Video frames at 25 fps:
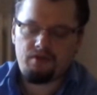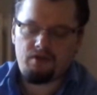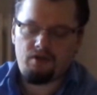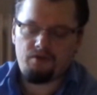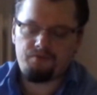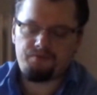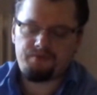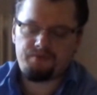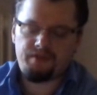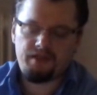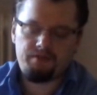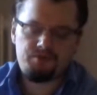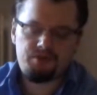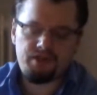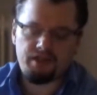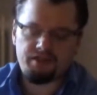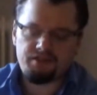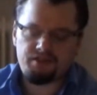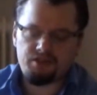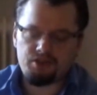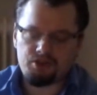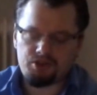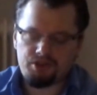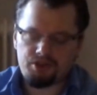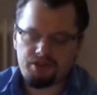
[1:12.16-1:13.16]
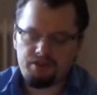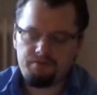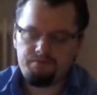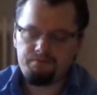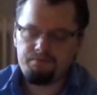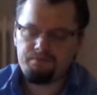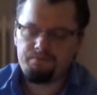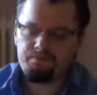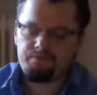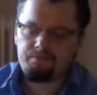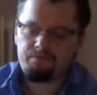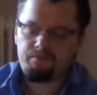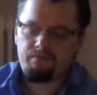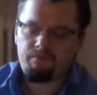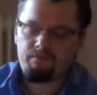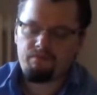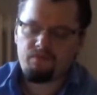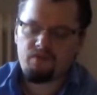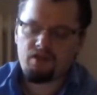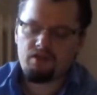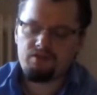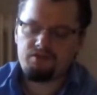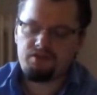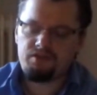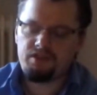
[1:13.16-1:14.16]
auf dem stand geschrieben
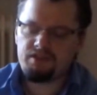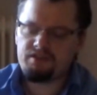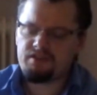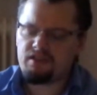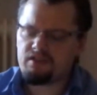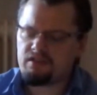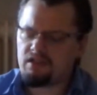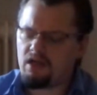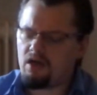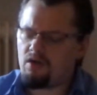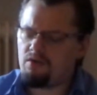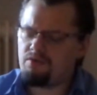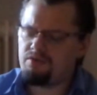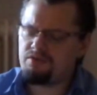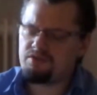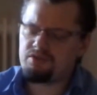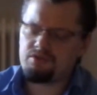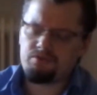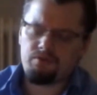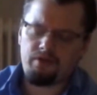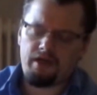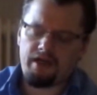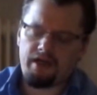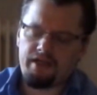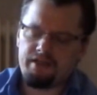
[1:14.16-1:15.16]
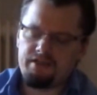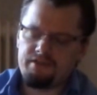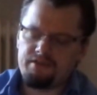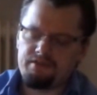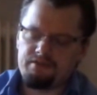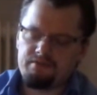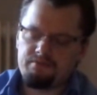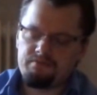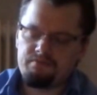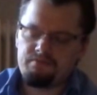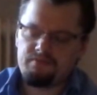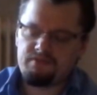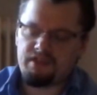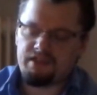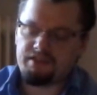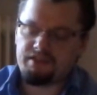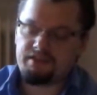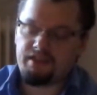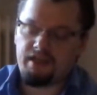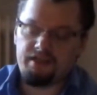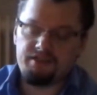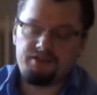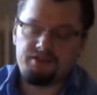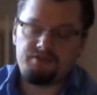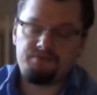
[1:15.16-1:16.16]
dieser Gaul ist so alt,
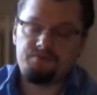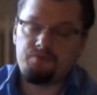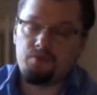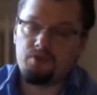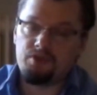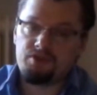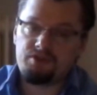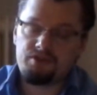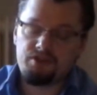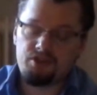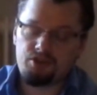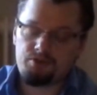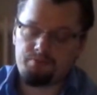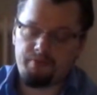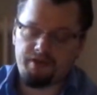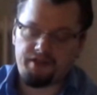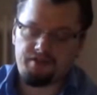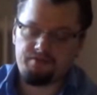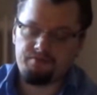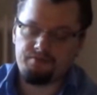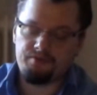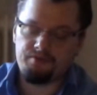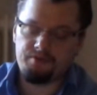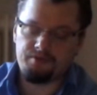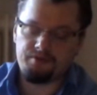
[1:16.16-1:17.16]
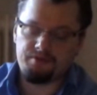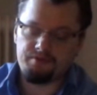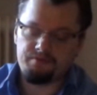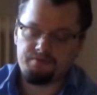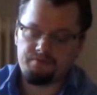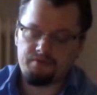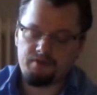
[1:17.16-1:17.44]
dass er als Wurst mir schmecken würde.